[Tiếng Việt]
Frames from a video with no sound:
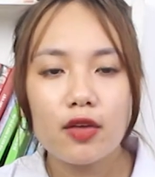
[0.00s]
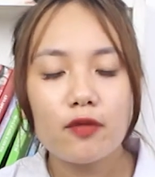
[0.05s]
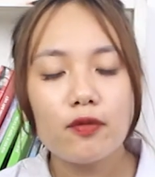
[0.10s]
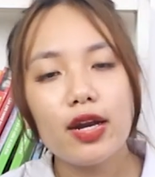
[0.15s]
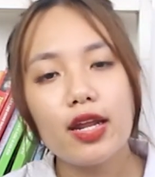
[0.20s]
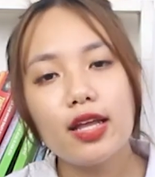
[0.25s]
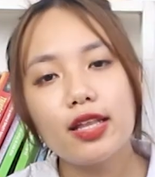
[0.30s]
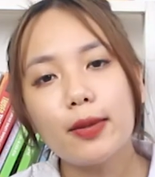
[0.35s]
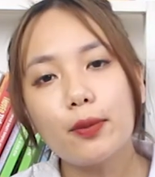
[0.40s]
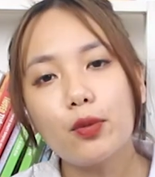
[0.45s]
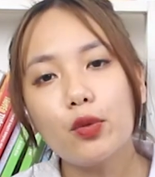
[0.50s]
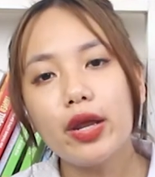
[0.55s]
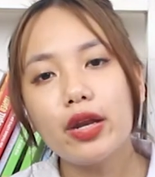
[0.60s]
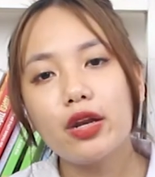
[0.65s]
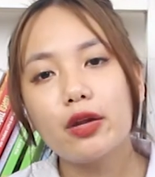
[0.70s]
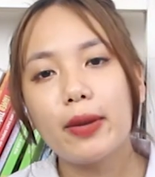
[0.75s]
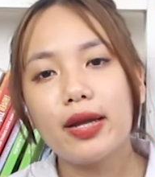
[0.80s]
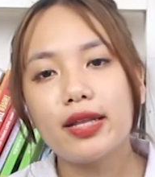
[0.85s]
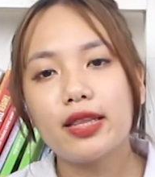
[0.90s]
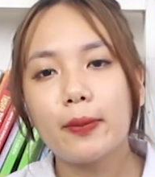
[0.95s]
Và để tập
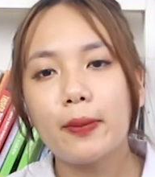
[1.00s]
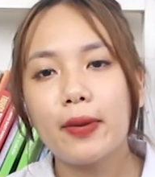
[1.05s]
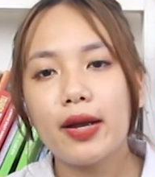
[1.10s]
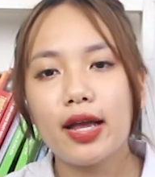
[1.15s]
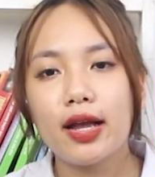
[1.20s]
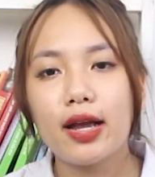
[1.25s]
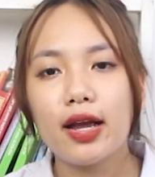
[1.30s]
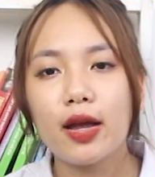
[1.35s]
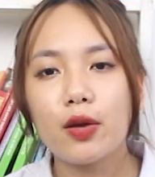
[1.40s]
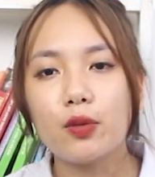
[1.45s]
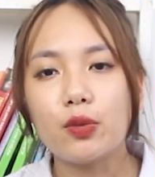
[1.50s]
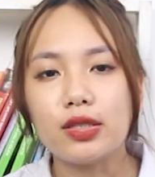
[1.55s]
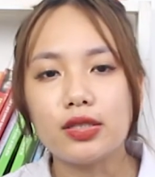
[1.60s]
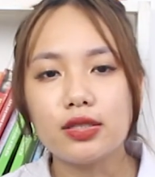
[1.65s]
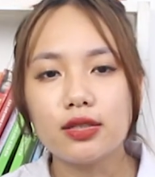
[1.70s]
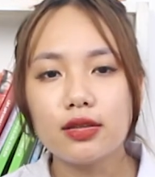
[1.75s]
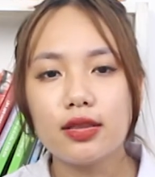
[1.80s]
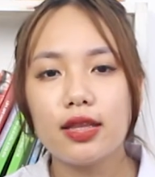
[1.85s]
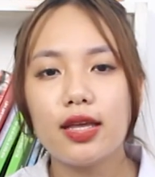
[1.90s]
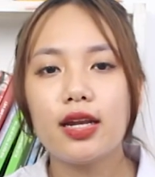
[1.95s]
luyện được bài tập Kegel thì
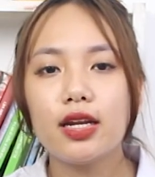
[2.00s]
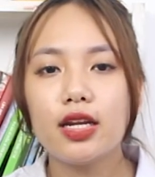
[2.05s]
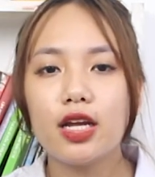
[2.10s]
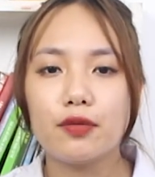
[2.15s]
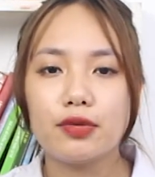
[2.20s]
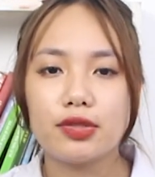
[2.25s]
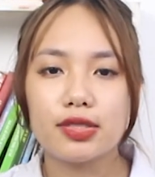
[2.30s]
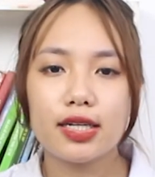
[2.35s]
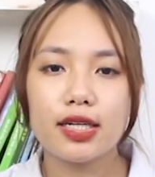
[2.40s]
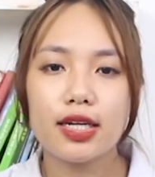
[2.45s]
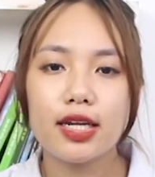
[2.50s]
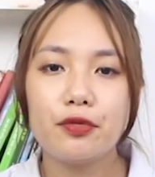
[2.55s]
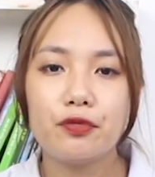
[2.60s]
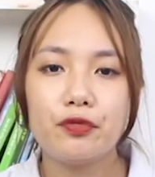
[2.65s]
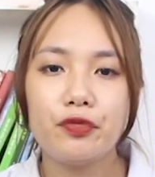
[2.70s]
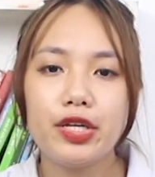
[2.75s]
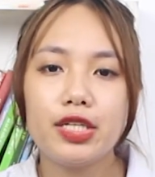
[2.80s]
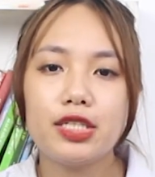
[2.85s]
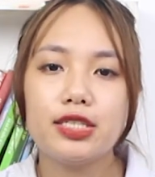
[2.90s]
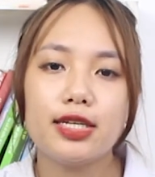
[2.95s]
trước tiên cần phải xác
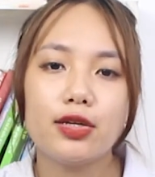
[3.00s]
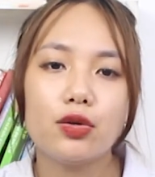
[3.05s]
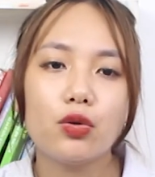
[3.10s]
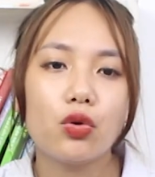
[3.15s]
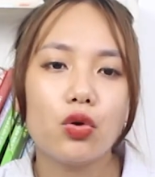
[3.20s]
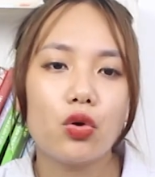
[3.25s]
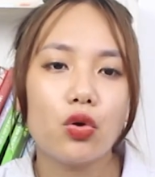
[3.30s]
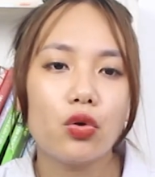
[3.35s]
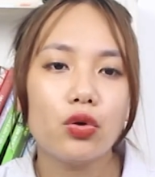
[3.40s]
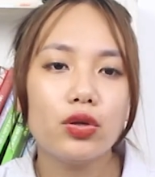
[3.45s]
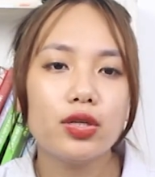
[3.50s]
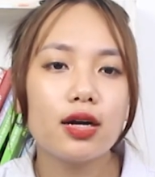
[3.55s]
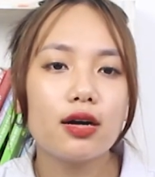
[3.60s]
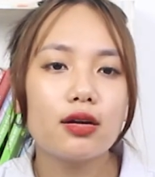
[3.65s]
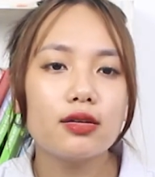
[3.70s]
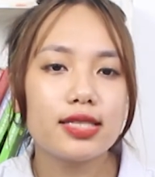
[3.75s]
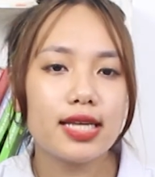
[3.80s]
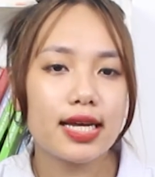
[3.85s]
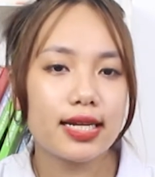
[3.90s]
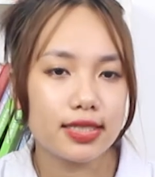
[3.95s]
định vị trí của khối
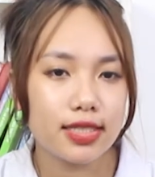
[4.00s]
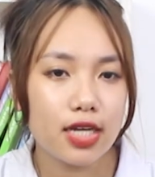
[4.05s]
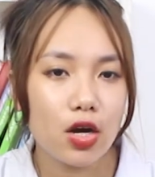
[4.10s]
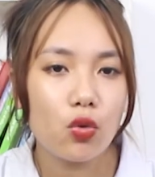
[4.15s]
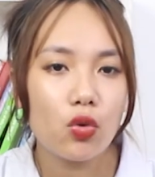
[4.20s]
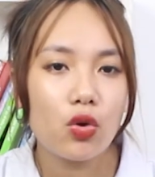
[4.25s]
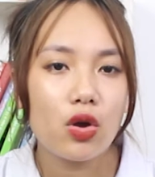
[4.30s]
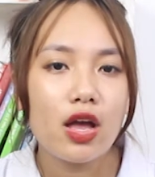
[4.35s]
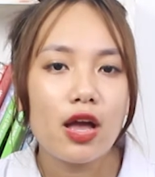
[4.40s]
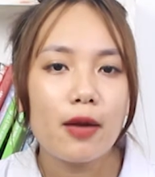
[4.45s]
cơ sàn chậu